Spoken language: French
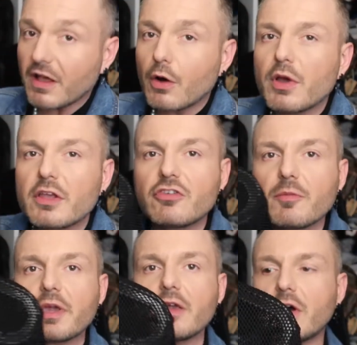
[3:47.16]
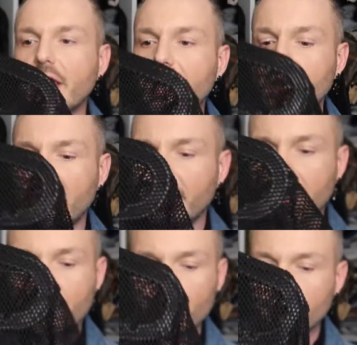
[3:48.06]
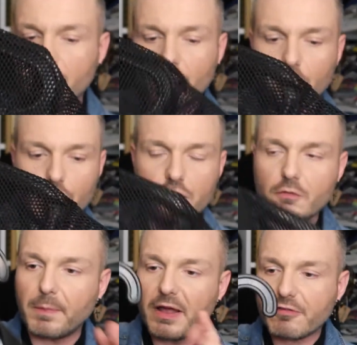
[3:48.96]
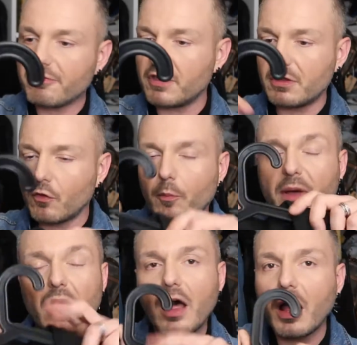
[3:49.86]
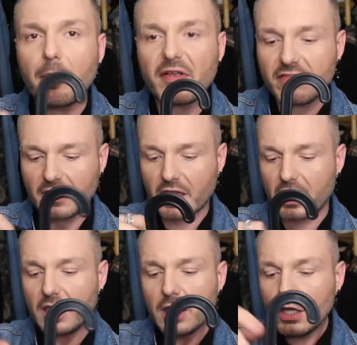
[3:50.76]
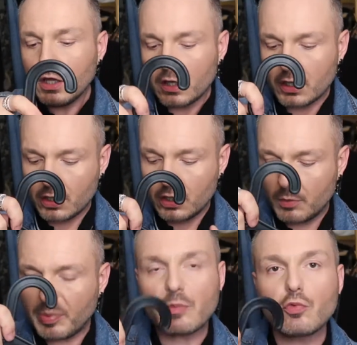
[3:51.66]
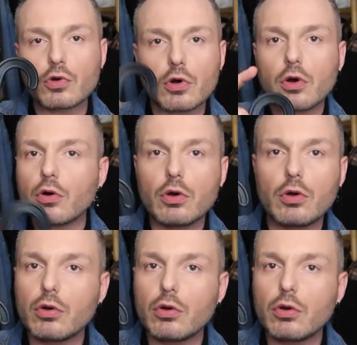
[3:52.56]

ça, ouais, j'ai pris en L et il est juste, juste parfait, pas, pas serré, pas moulant